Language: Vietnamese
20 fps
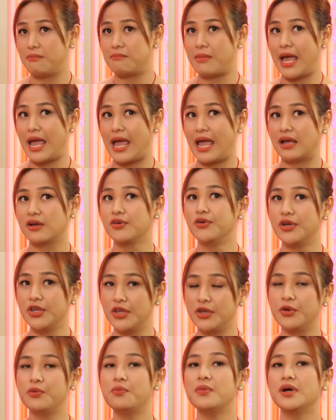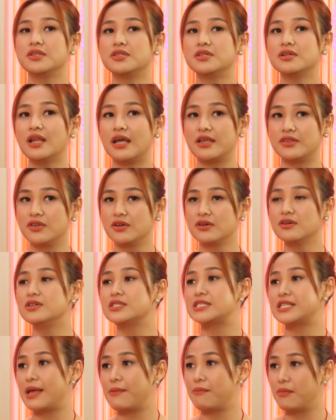mà người hiểu mình chứ là những người
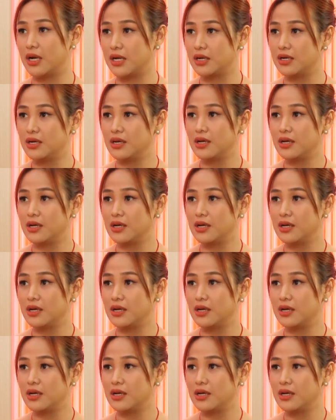xem mình,